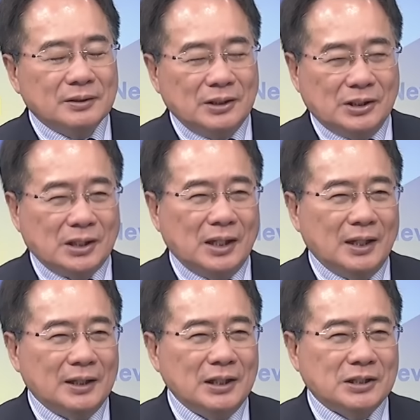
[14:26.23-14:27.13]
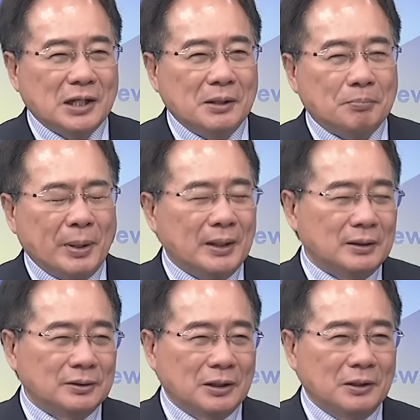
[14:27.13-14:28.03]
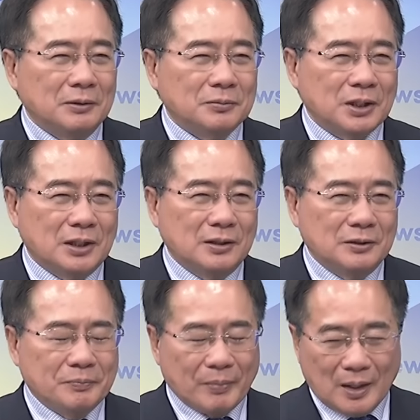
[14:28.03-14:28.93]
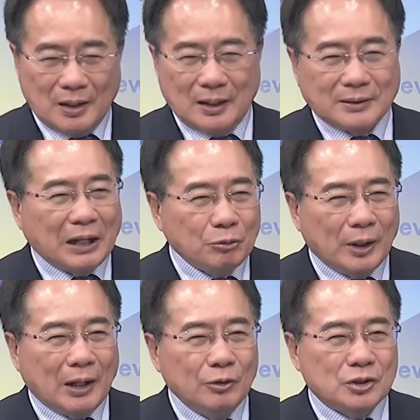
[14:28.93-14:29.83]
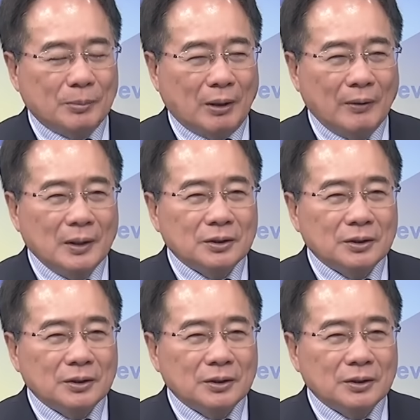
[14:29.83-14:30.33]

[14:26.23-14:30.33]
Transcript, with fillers: 一些一些配合的这个诶单位啊？为什么？